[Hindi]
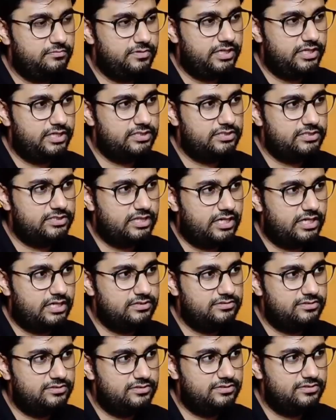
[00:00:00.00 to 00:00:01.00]
मेरे
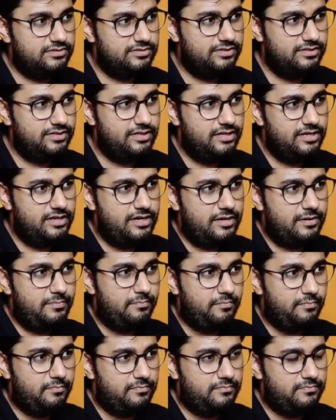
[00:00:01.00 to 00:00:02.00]
साथ
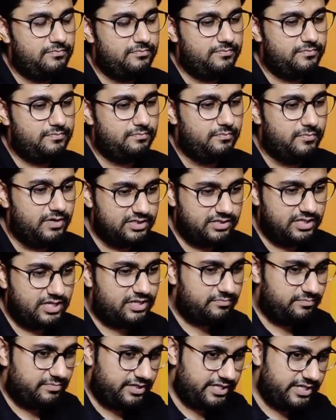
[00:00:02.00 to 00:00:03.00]

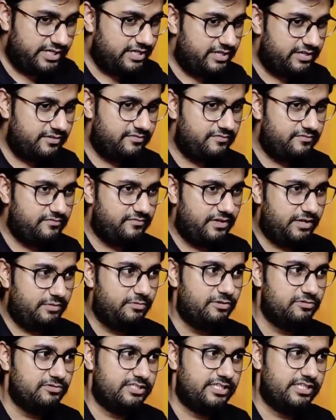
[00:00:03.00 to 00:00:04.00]
मंदार भिड़े एंड
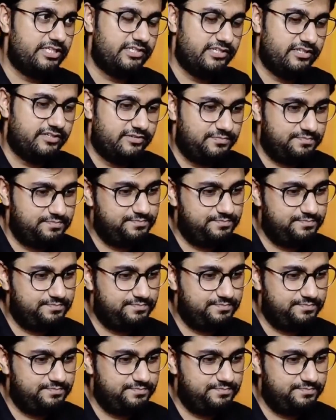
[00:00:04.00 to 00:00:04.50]
वैभव सेठिया